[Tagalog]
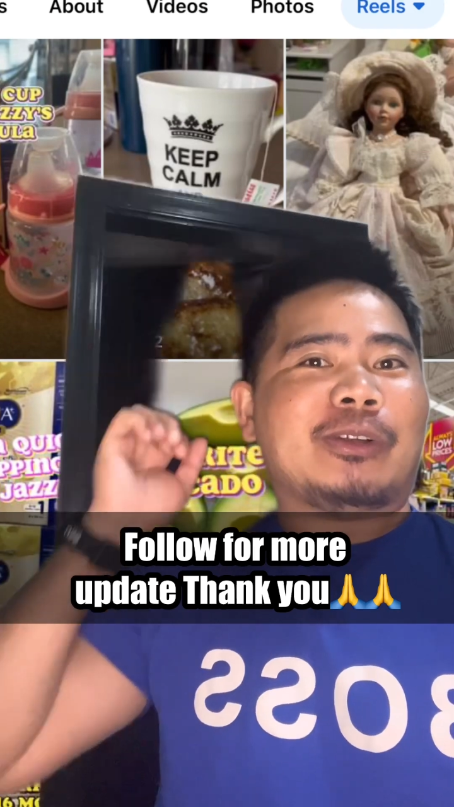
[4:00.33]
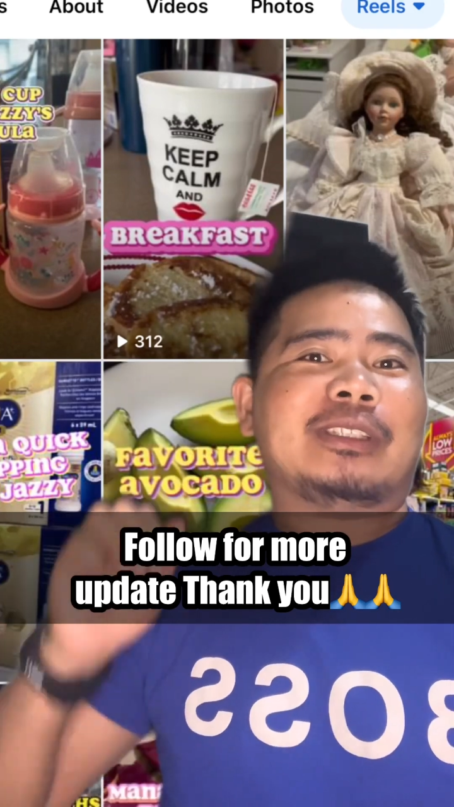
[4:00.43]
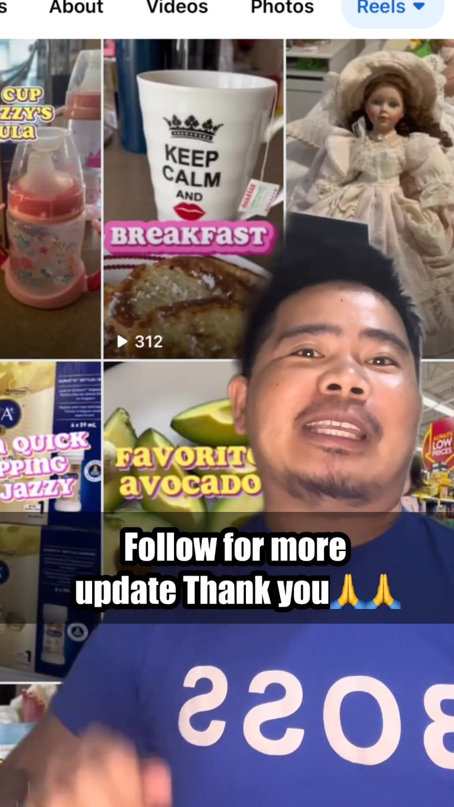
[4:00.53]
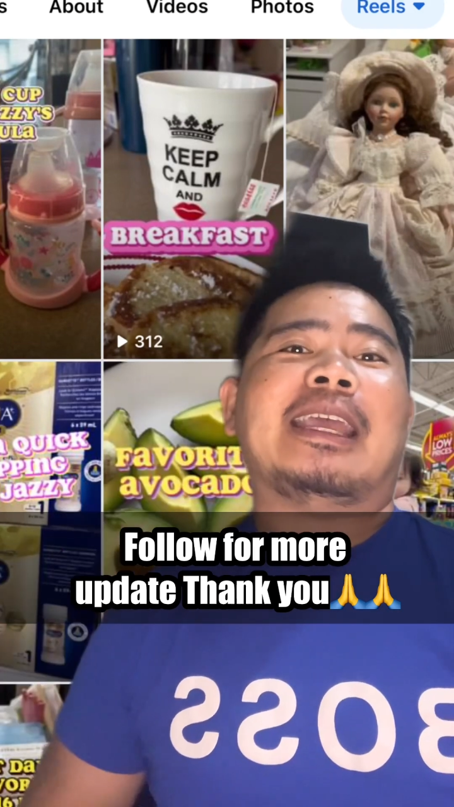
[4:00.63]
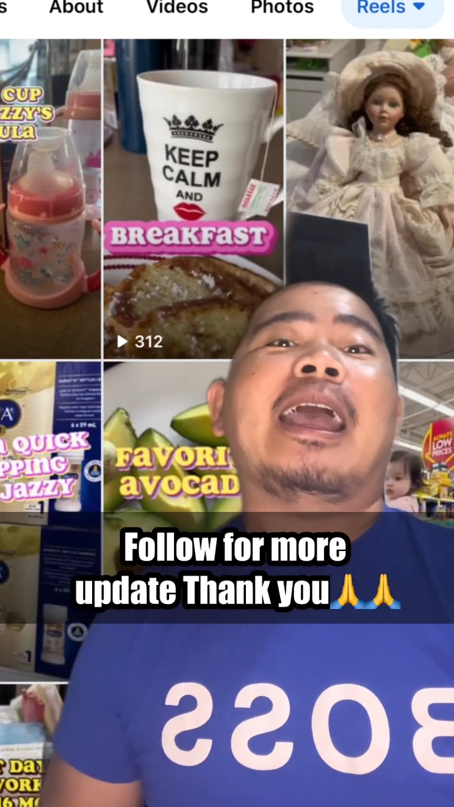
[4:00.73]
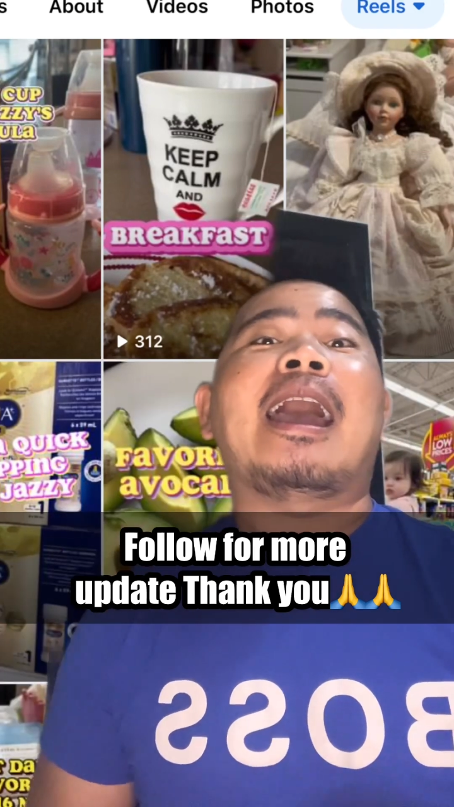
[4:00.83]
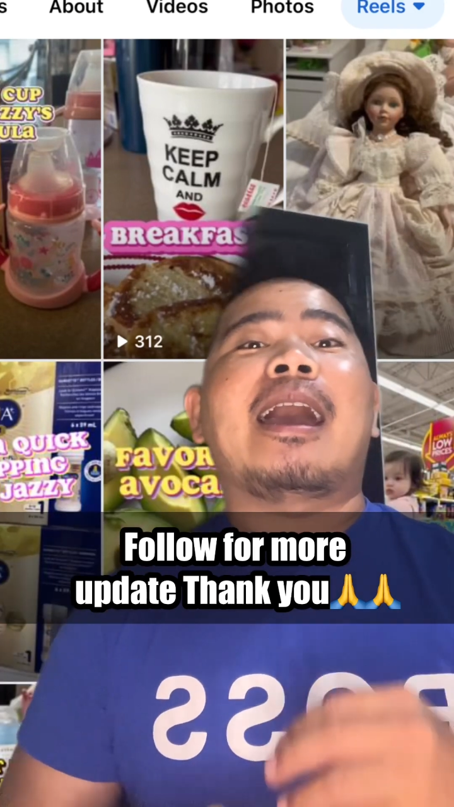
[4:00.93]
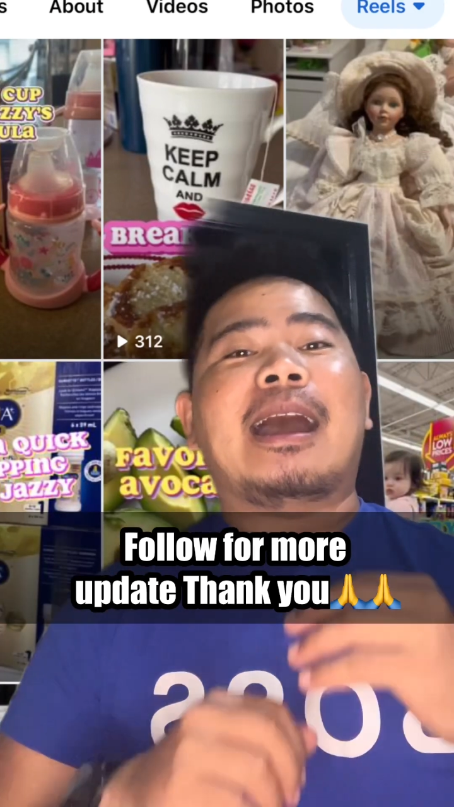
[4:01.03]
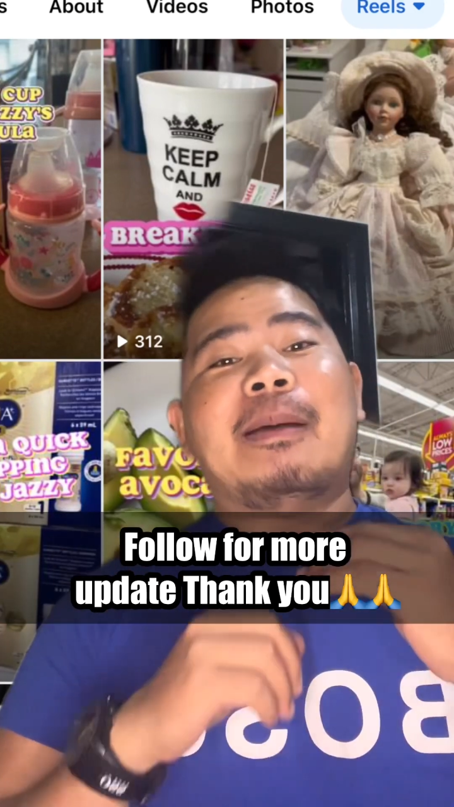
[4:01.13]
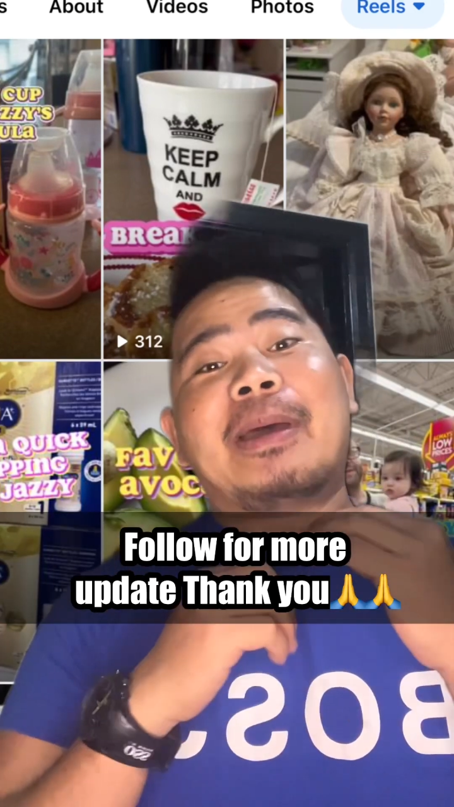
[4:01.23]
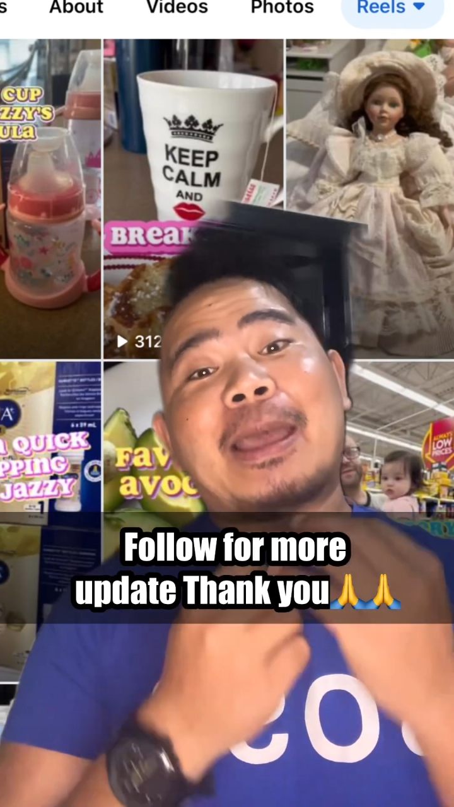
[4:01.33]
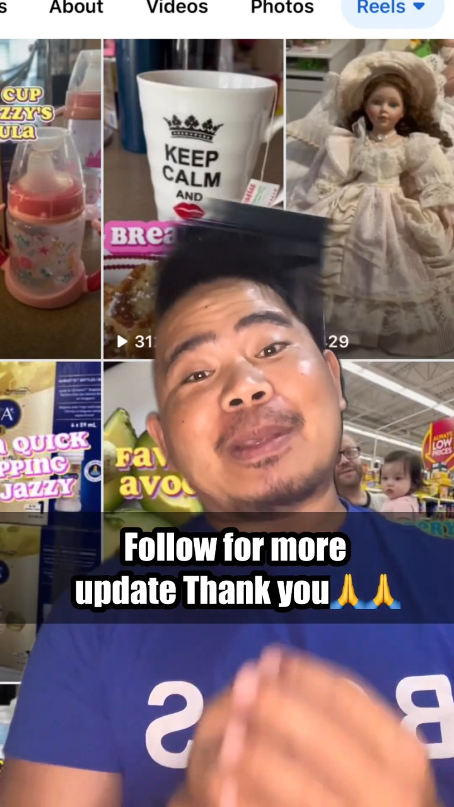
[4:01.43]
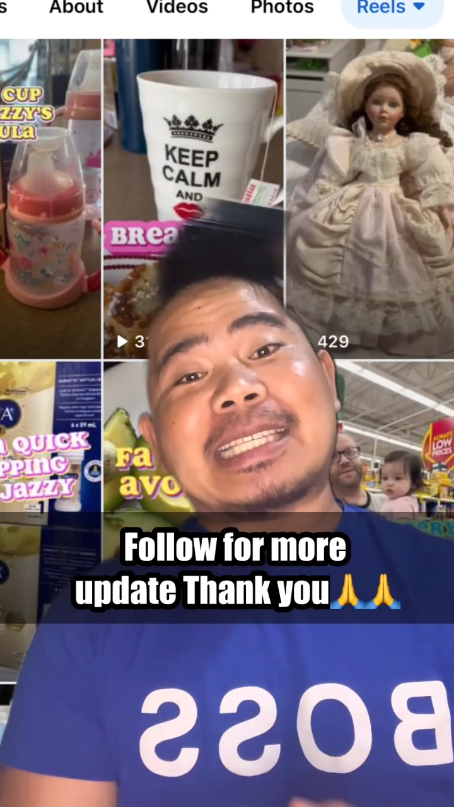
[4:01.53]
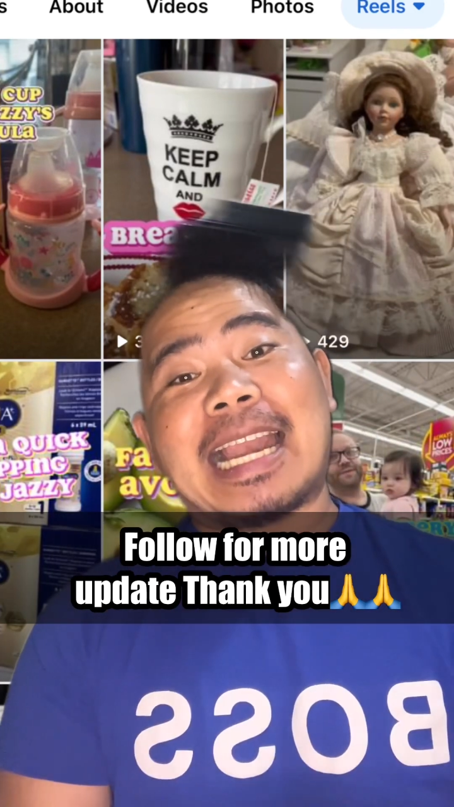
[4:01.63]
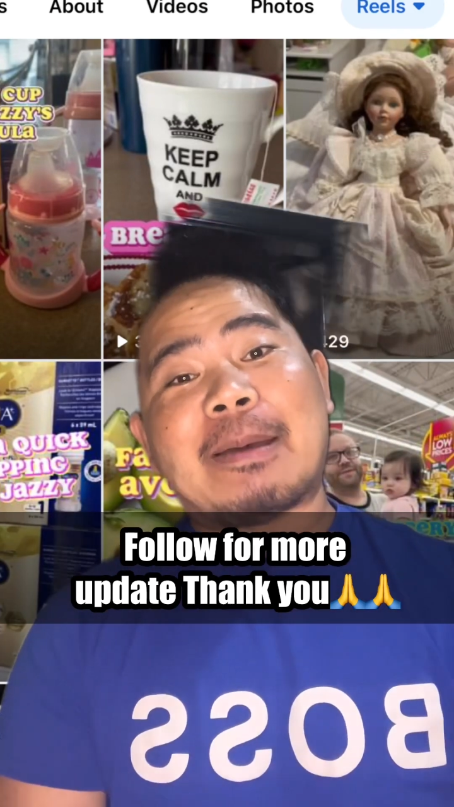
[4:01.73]
Sige. Uh, maraming
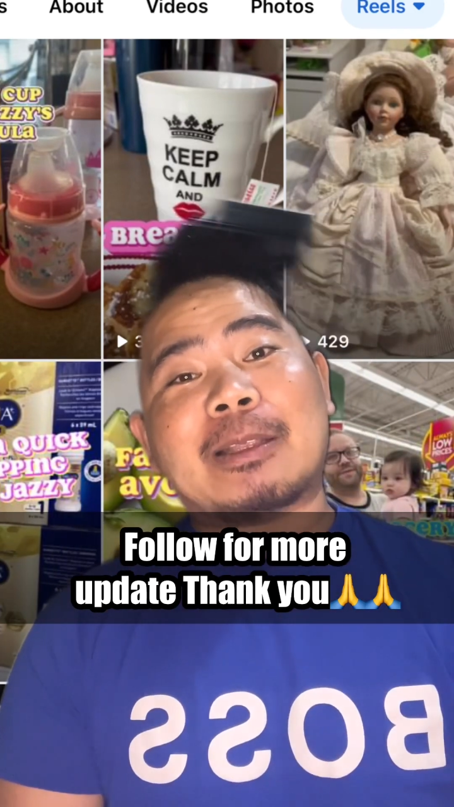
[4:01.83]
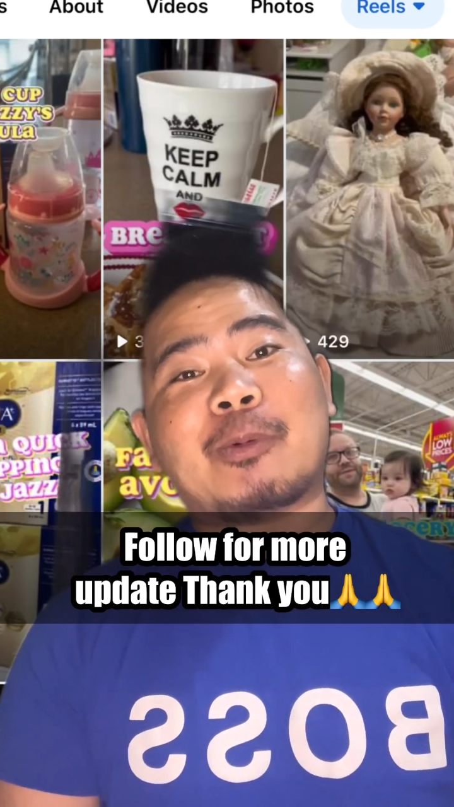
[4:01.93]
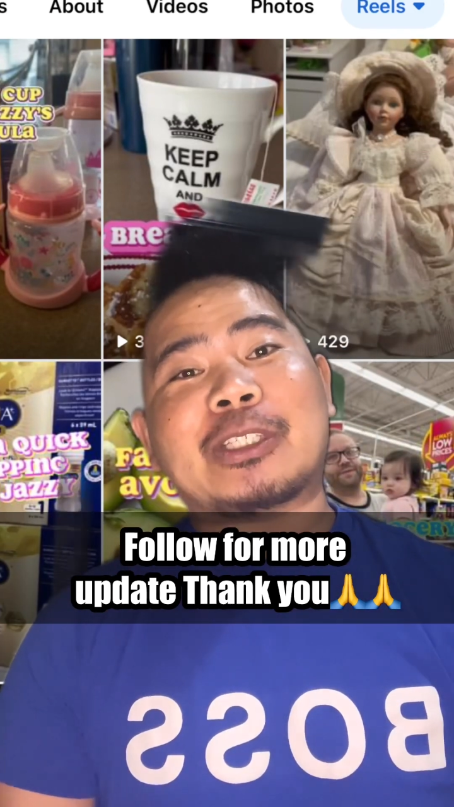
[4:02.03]
salamat po.